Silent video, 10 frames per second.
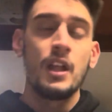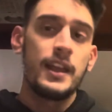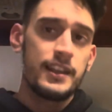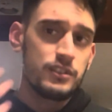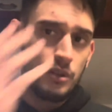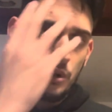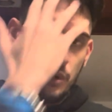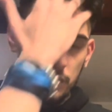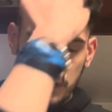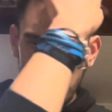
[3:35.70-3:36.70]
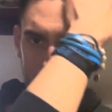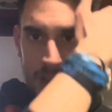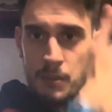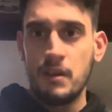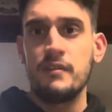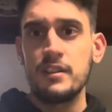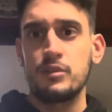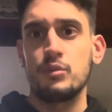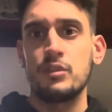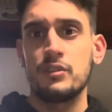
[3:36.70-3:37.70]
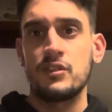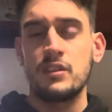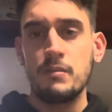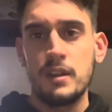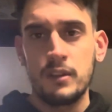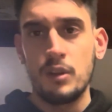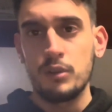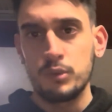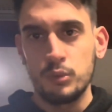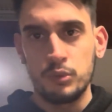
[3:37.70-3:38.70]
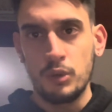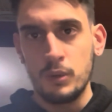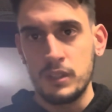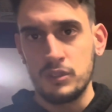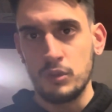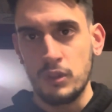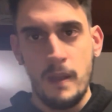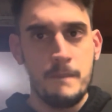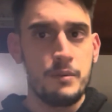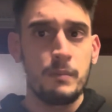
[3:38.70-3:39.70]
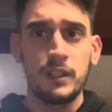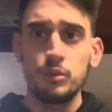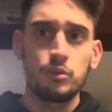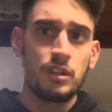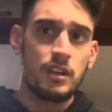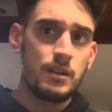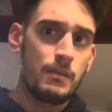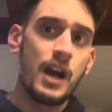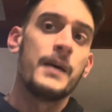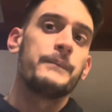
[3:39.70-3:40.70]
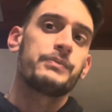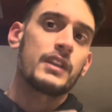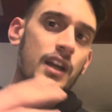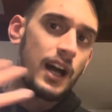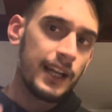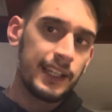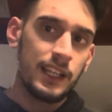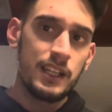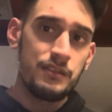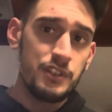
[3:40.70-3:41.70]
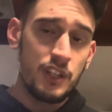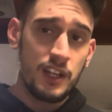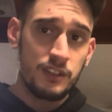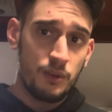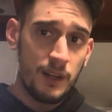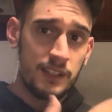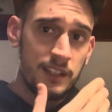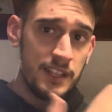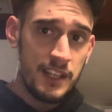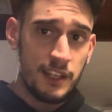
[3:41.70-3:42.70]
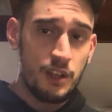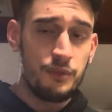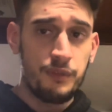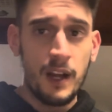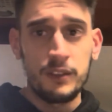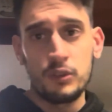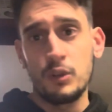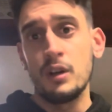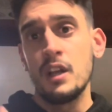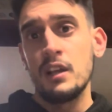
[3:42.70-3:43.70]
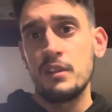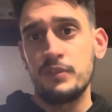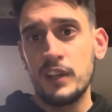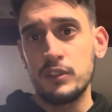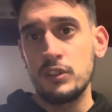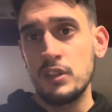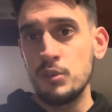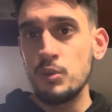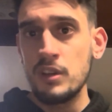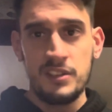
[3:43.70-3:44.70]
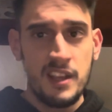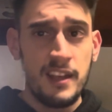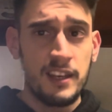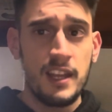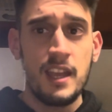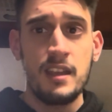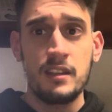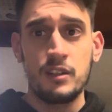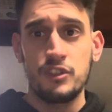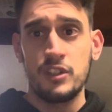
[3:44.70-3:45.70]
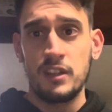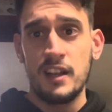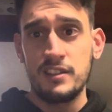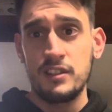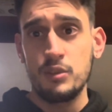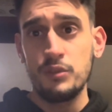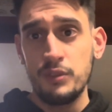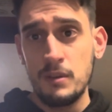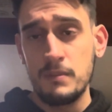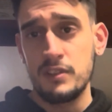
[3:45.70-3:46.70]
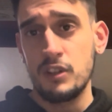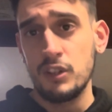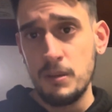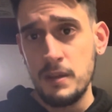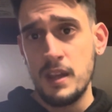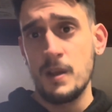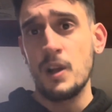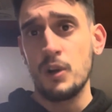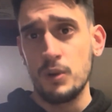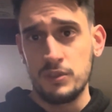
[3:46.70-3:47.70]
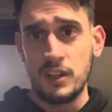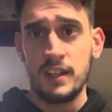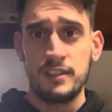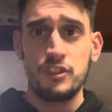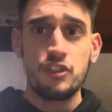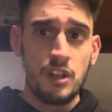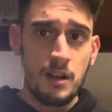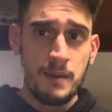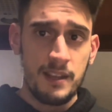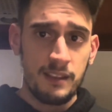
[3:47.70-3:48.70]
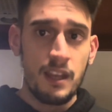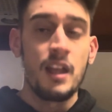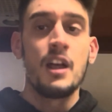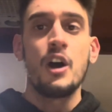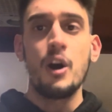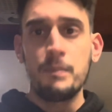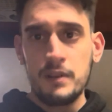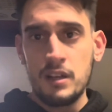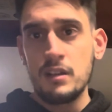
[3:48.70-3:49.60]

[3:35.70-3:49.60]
e sono contento che Marvel Studios si prendano tutto questo tempo, ma tutto il re- ma anche il video che trovate ieri che ho fatto il fatto di ridurre serie e concentrarsi sui film secondo me è una cosa che sinceramente ho, eh,